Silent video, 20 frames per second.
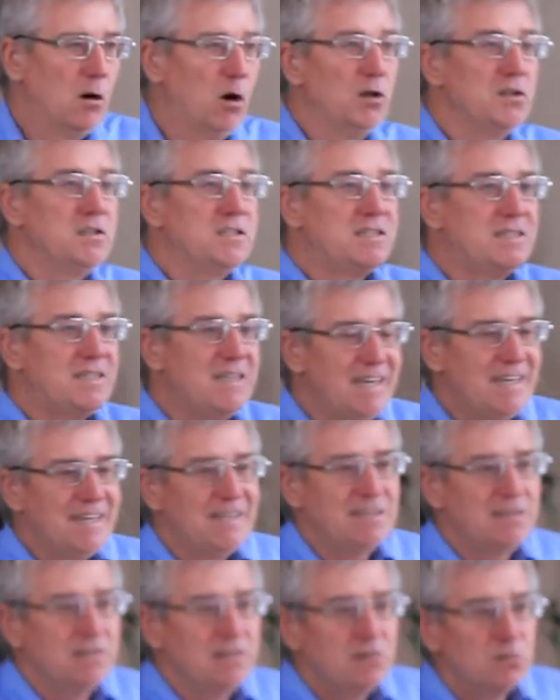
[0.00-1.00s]
Он
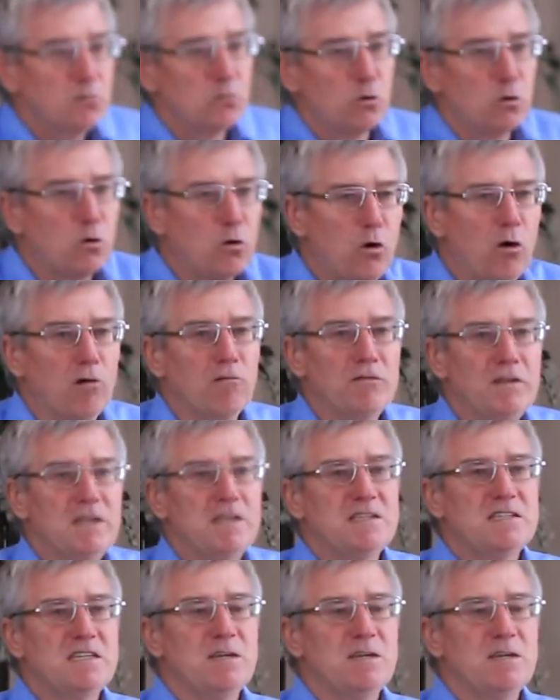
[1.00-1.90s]
сеял духовные